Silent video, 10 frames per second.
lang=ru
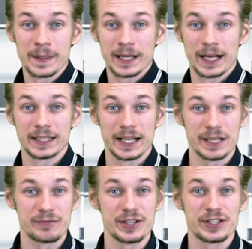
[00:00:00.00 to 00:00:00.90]
когда
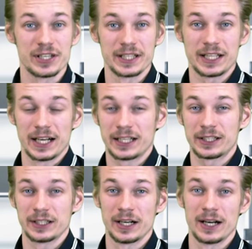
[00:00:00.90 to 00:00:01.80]
они видели,
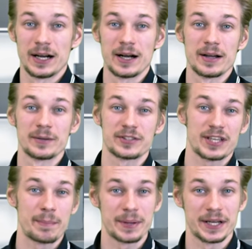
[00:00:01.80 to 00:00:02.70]
как э,
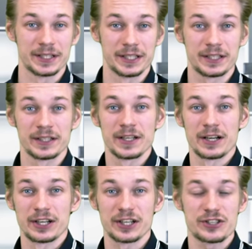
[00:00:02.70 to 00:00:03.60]
соперник
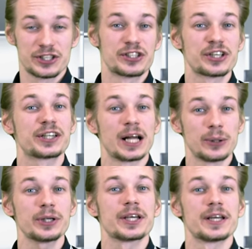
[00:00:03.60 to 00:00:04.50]
растет
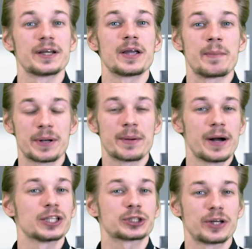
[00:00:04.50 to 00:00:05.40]
технологии и
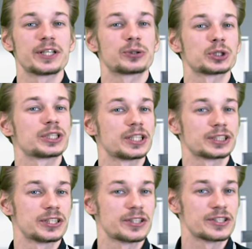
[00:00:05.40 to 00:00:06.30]
понимали, что они тоже
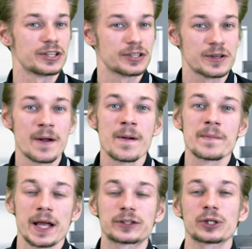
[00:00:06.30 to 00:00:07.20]
должны это делать.
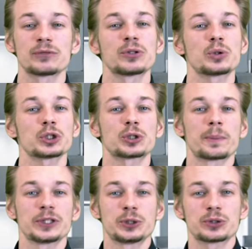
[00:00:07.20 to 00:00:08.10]
Это ровно то, что
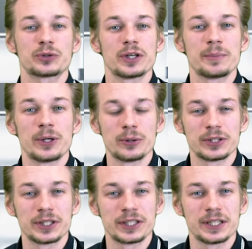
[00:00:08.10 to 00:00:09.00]
почувствовали
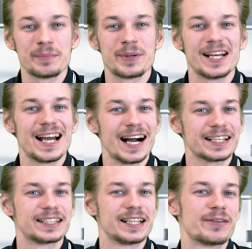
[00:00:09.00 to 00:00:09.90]
миллионы и
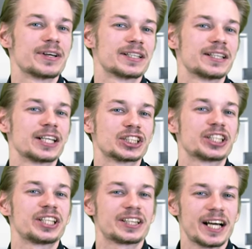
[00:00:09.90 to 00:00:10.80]
миллиарды, наверное, даже
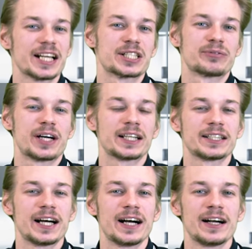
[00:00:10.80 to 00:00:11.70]
китайцев,
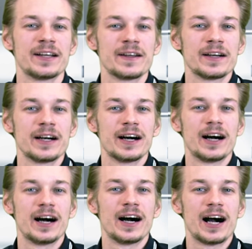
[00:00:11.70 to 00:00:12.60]
когда э,
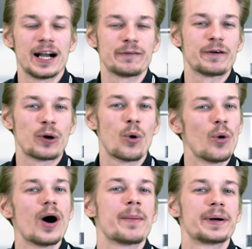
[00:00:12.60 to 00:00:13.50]

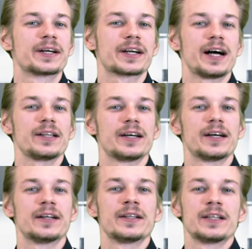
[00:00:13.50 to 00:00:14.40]
AlphaGo
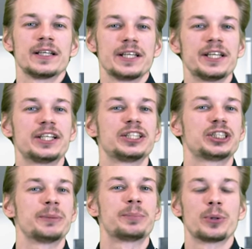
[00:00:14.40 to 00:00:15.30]
обыграла их
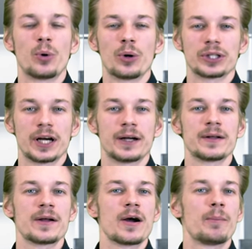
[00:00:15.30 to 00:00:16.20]
чемпиона
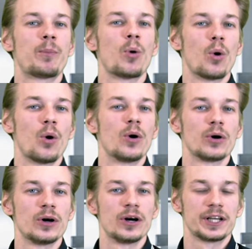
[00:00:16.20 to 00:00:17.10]

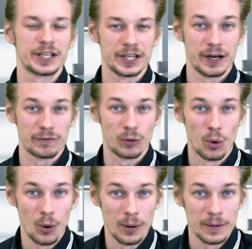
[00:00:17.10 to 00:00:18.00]
по э, игре в
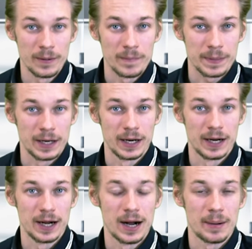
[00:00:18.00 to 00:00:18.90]
Go
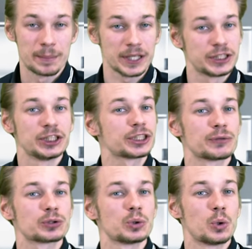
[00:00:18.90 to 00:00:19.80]
э, практически
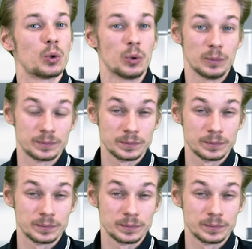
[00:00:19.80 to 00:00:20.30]
в сухую.